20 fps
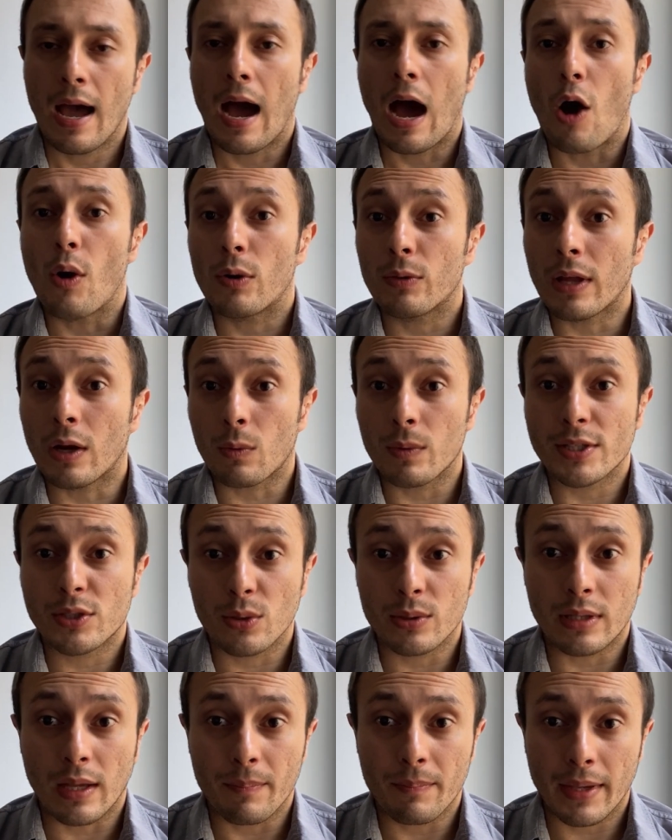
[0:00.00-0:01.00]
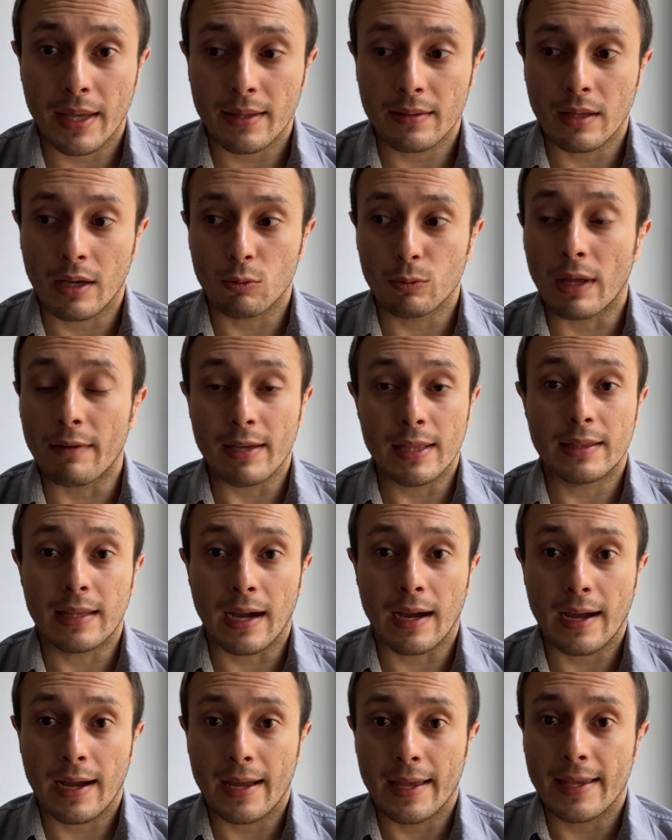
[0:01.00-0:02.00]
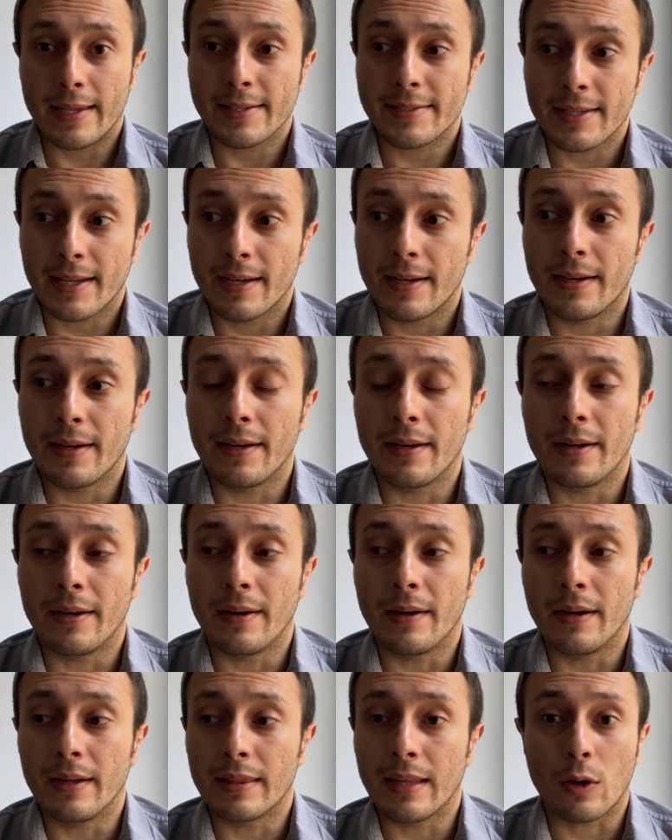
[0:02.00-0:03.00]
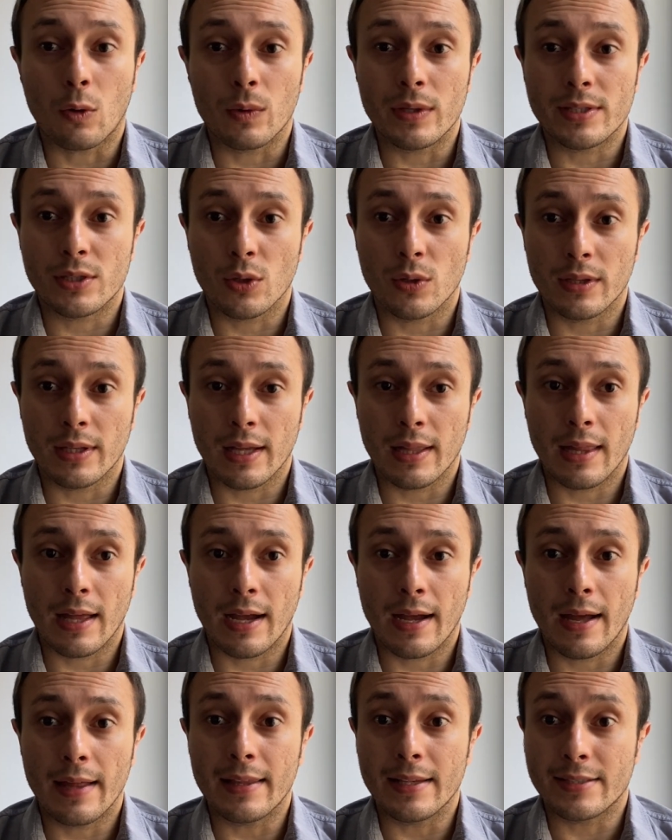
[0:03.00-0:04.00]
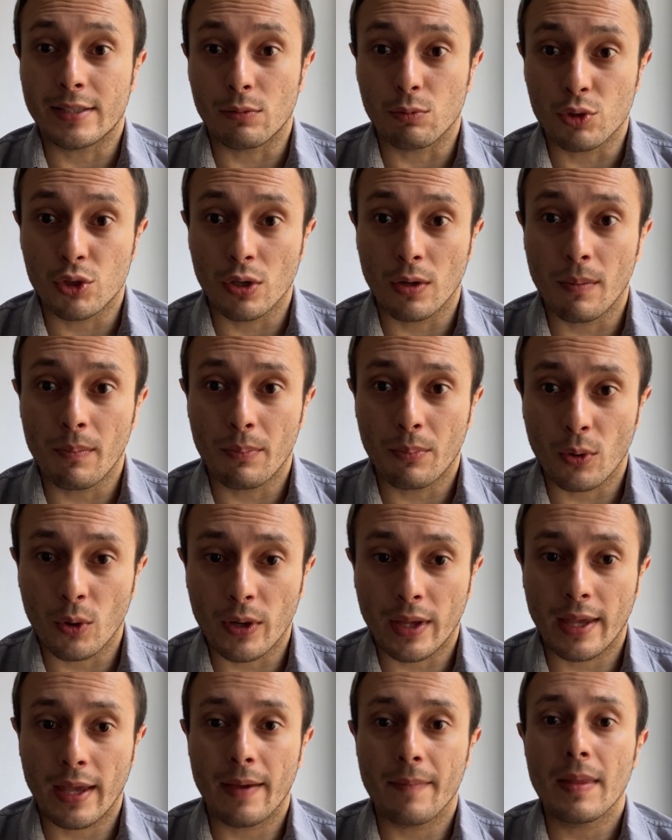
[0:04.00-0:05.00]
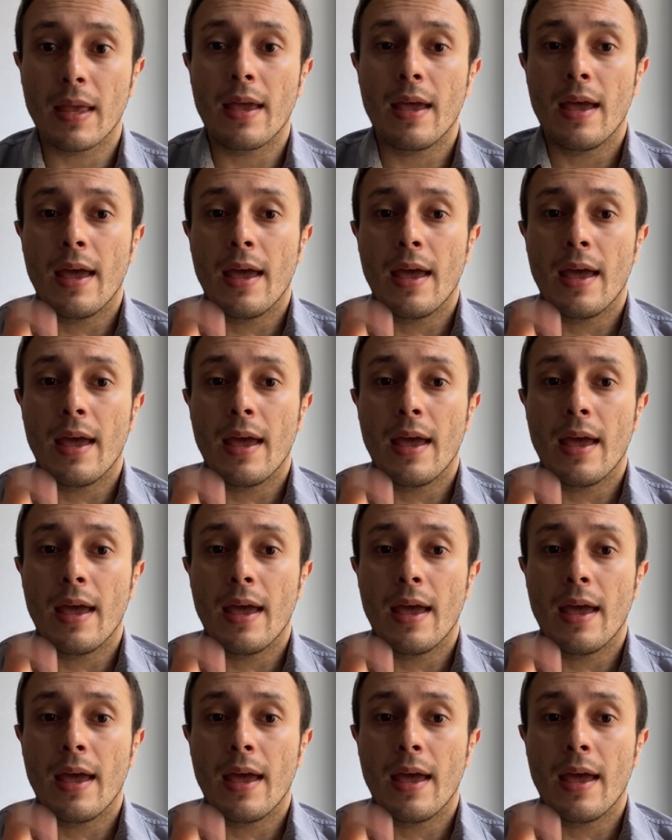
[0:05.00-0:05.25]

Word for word: Ahora una cuestión también, una ventaja es ah, la cuestión de la distribución porque